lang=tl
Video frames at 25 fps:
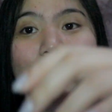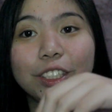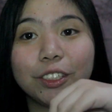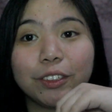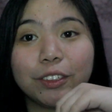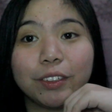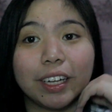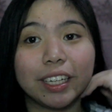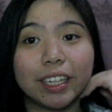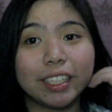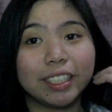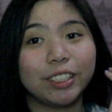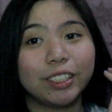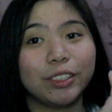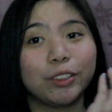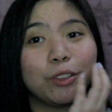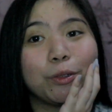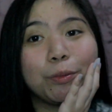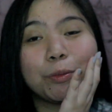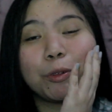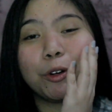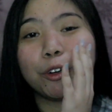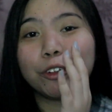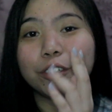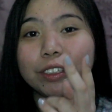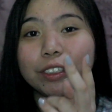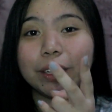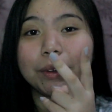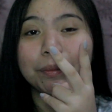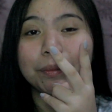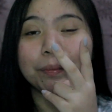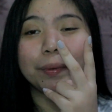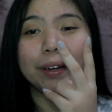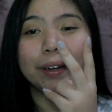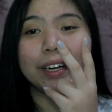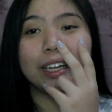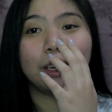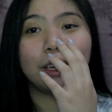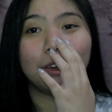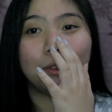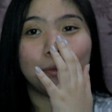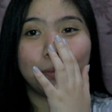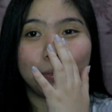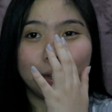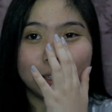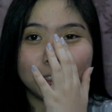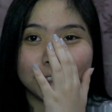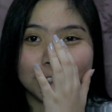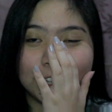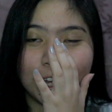So guys, sinubok ko ng
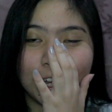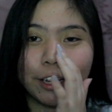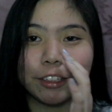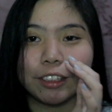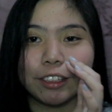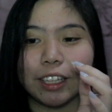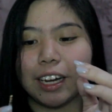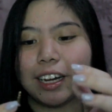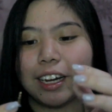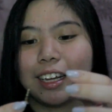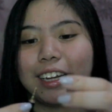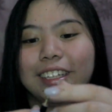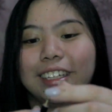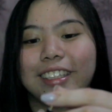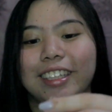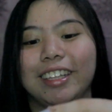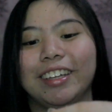pangalawang beses. Ayaw talaga.